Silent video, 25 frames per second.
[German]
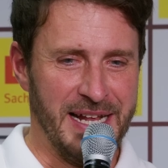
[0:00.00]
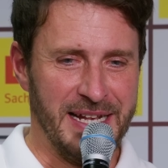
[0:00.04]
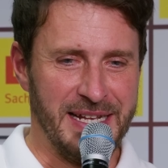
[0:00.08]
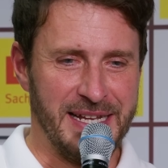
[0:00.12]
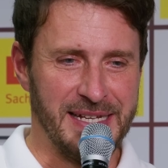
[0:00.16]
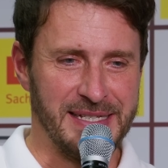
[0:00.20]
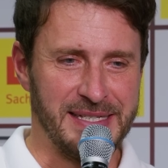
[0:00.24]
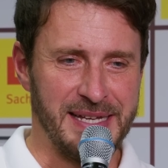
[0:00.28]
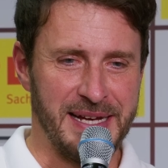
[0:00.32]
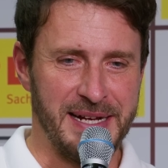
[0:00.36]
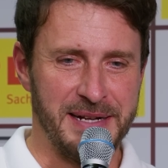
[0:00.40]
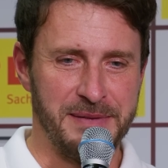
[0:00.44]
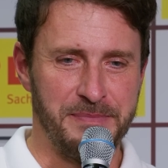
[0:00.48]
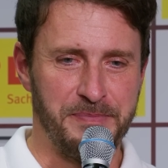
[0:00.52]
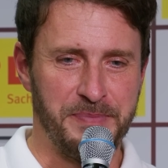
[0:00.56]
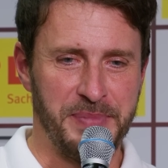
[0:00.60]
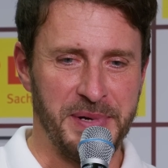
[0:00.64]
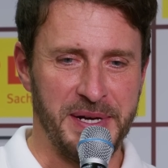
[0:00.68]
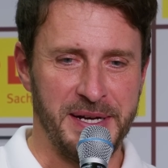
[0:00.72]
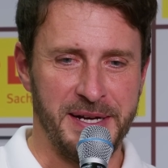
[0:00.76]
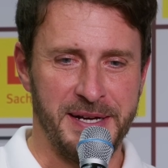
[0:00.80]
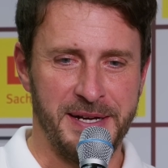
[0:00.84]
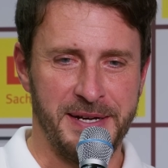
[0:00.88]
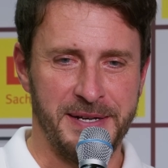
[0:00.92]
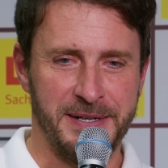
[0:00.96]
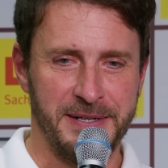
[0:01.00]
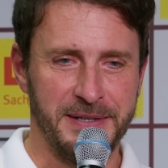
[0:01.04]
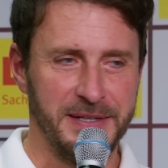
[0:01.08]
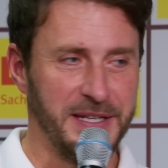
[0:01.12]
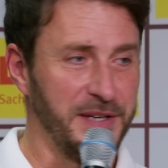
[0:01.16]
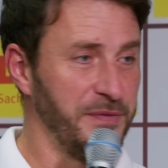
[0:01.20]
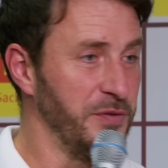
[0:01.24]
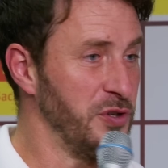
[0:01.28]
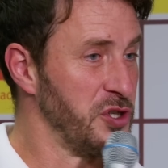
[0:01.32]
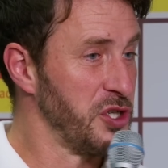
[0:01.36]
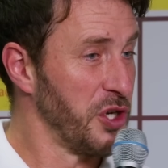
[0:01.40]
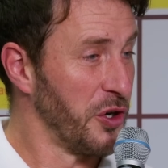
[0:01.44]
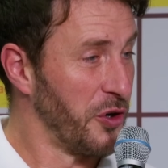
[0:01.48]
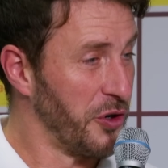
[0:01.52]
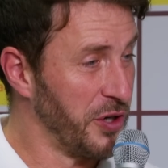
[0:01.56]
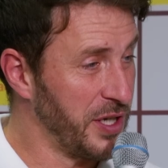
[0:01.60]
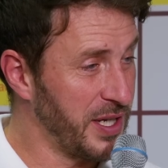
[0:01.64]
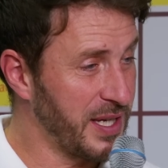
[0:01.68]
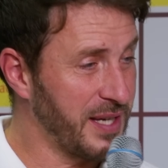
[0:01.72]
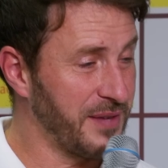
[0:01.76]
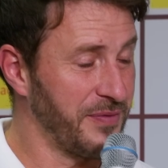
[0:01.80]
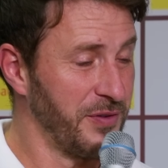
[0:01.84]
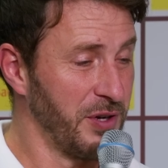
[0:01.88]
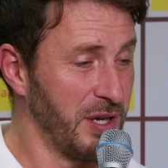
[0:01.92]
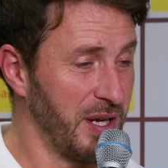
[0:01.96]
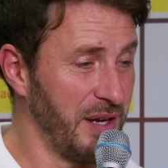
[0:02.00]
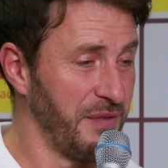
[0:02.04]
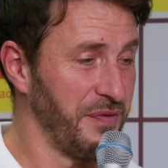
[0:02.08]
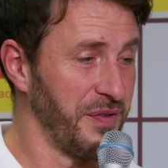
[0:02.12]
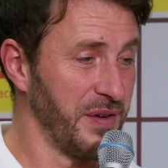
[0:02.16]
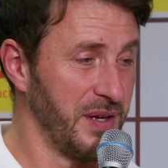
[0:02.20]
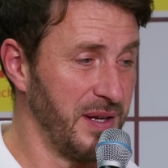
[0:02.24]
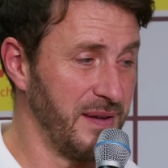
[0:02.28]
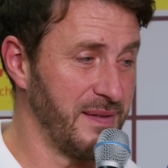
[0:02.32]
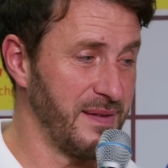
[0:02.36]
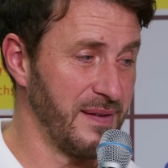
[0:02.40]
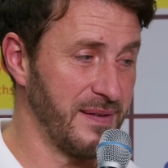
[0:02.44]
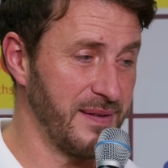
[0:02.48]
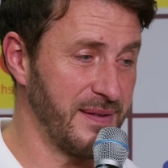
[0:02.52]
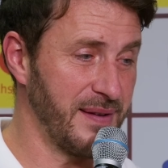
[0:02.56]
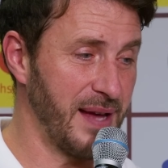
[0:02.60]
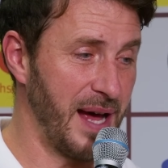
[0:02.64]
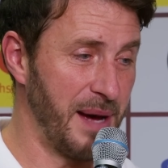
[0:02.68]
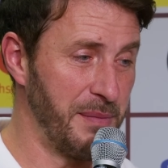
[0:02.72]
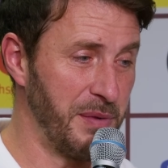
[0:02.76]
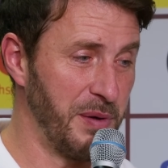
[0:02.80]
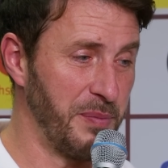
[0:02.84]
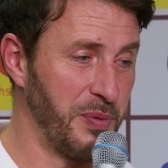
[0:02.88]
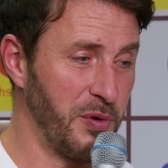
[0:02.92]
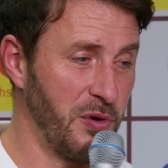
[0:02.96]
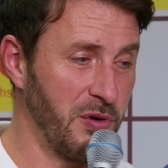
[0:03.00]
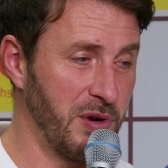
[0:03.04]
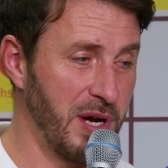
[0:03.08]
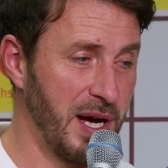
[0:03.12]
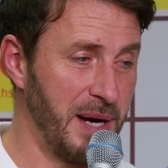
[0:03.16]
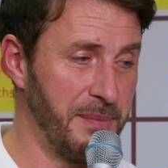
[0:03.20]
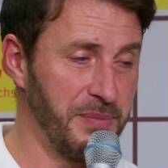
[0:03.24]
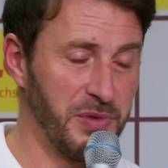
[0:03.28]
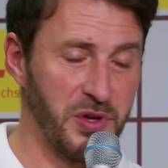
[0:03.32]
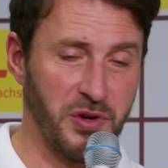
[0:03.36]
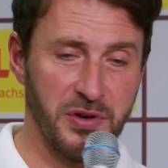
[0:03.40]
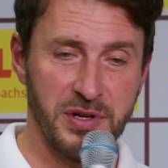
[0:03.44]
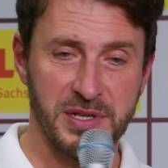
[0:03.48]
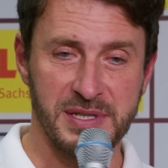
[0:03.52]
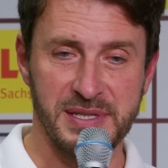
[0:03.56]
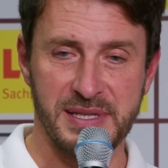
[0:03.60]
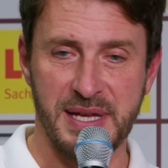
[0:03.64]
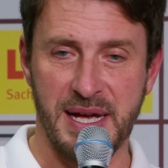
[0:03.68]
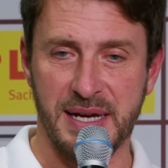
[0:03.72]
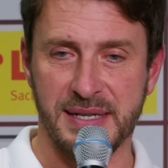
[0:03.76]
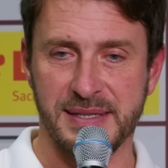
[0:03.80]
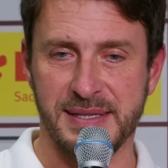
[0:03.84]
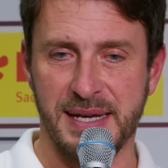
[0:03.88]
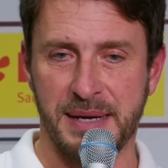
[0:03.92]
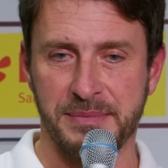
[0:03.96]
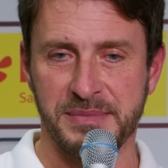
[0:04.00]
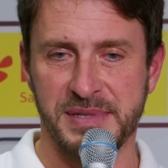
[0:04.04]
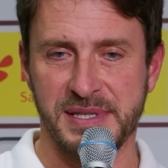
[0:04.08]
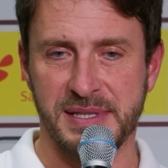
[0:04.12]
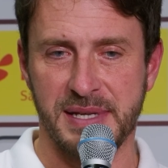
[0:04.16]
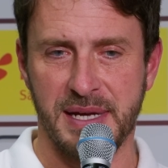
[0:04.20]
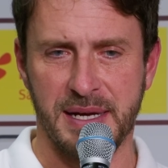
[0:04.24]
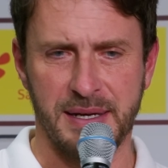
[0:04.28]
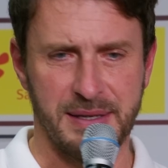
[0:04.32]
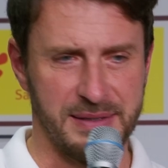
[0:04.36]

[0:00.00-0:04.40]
Deshalb, äh, ich wünsche euch wirklich für dieses Hammerprogramm Donnerstag, Samstag,